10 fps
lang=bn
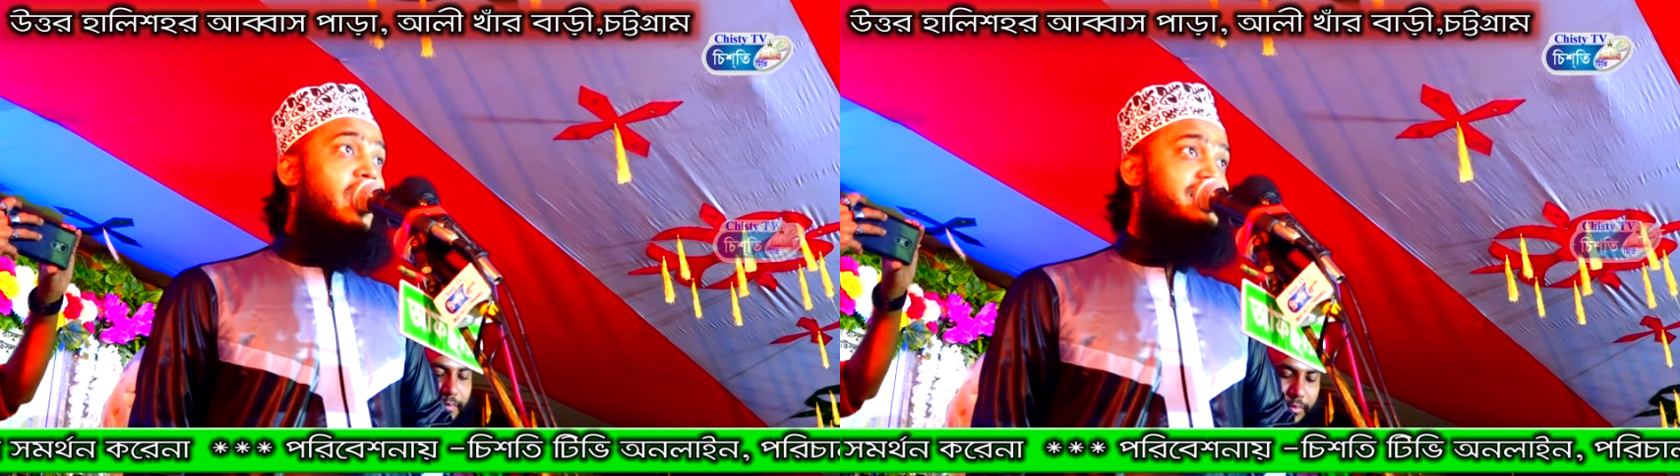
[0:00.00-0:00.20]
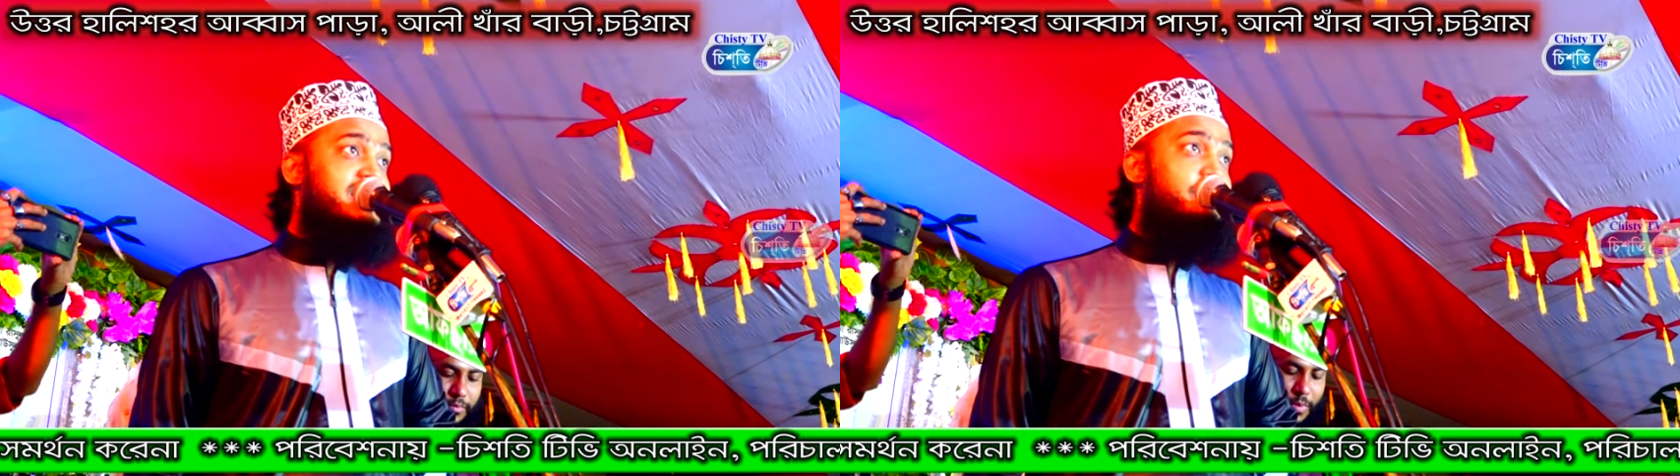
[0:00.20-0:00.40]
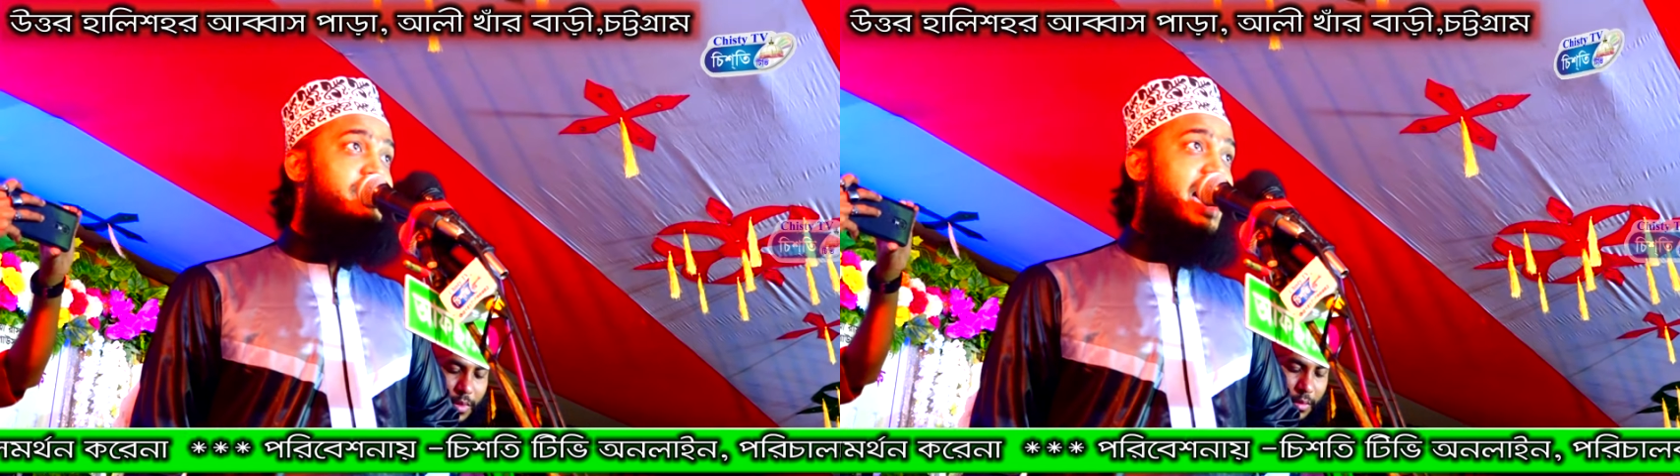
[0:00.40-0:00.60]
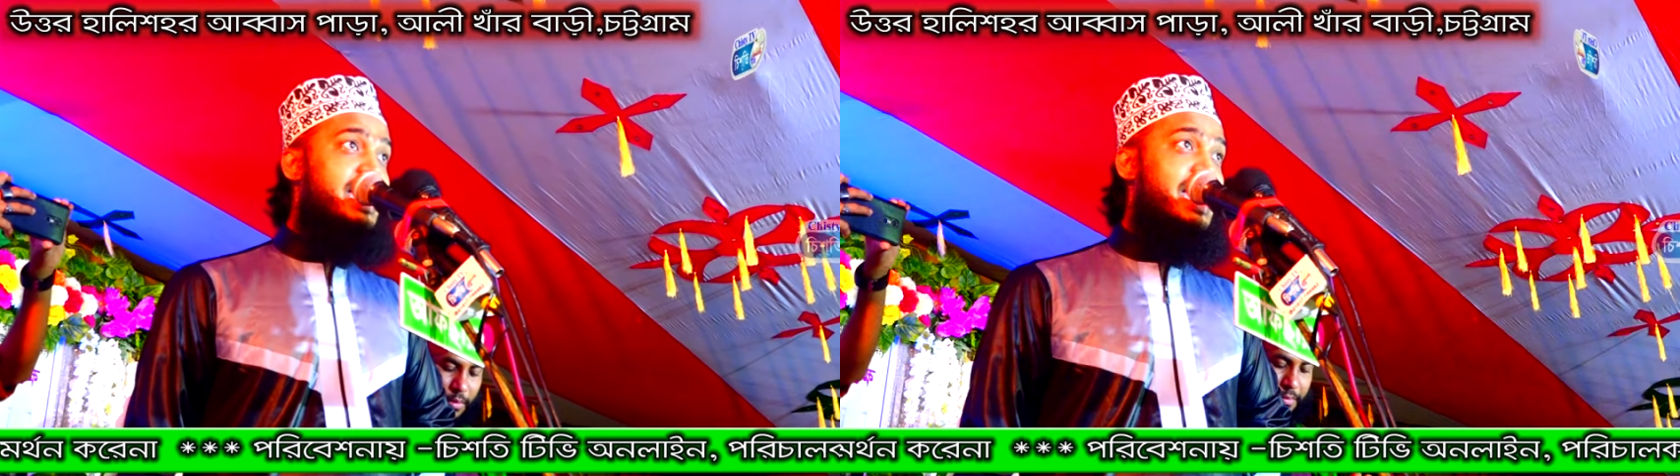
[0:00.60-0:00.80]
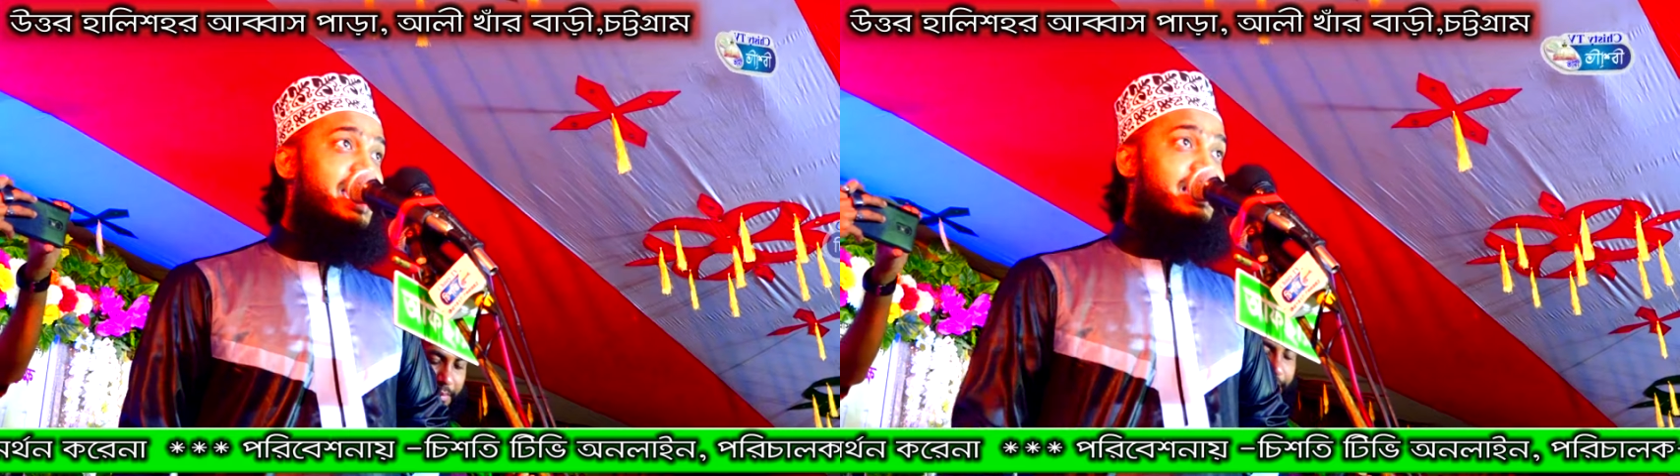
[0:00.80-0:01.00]
ও
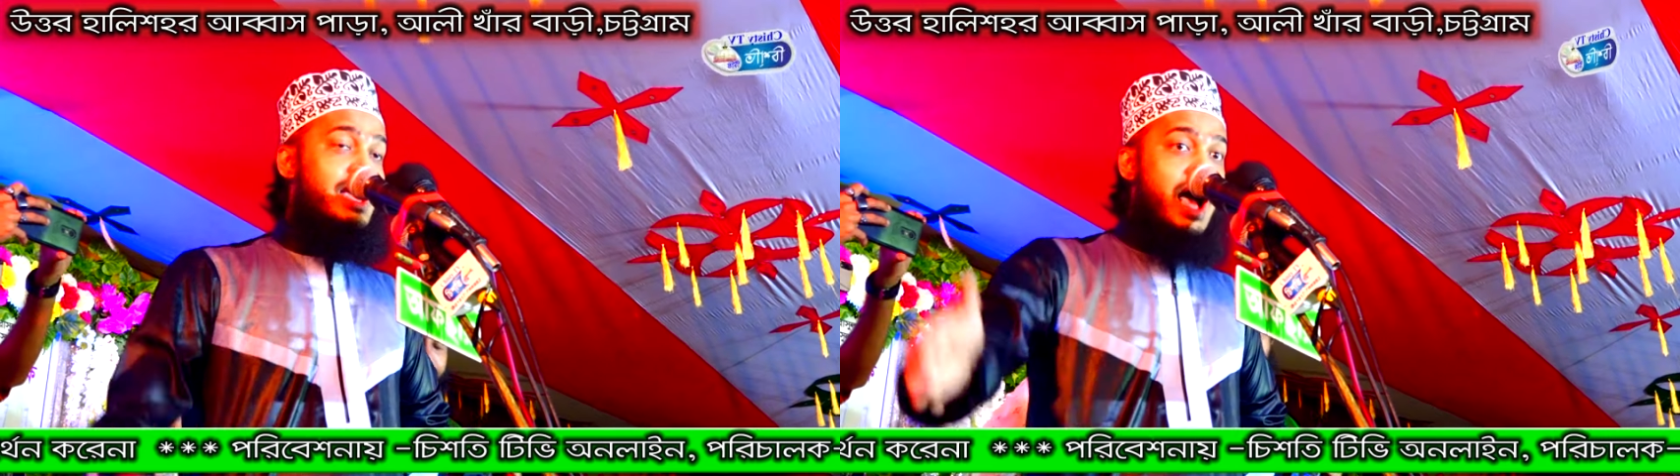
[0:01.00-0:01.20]
জিব্রাইল